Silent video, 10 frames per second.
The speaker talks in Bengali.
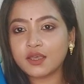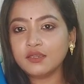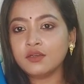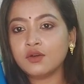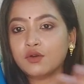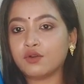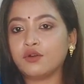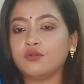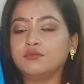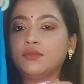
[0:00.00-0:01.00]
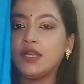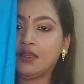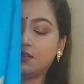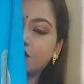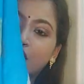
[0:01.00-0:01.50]
দেয় ওরকম
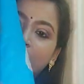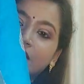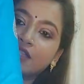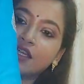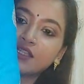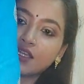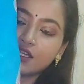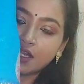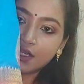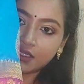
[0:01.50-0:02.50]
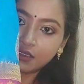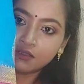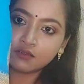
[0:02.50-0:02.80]
মানে তত্ত্বে দিয়েছে এই শাড়িটা